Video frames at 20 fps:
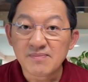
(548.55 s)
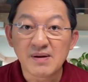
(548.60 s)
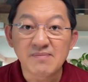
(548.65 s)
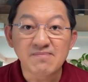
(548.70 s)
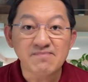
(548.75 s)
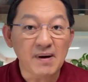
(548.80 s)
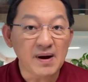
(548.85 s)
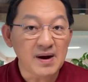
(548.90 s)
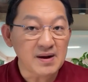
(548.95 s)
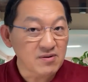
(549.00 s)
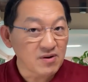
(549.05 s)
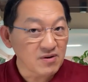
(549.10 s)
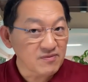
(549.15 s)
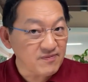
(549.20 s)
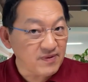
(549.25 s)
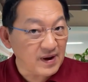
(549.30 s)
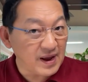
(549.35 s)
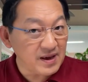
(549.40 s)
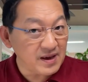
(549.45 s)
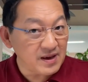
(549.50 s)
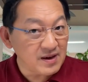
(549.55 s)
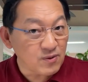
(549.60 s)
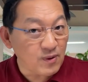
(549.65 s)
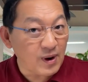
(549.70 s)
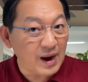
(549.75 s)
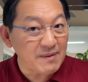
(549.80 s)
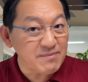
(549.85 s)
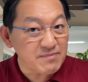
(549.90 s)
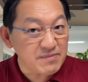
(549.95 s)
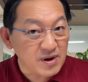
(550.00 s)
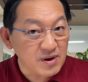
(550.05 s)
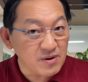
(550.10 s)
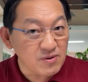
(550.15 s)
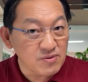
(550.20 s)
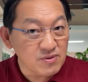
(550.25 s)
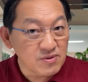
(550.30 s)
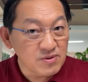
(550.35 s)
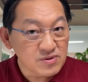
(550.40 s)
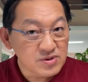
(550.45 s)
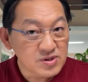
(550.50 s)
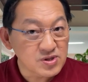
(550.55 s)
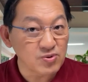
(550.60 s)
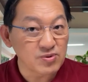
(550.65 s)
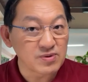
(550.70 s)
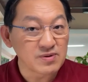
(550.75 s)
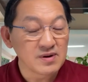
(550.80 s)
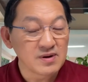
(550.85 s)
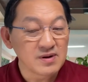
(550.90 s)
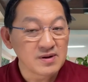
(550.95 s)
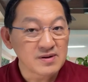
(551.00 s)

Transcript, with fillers: พึ่งเปิดรถไฟความเร็วสุด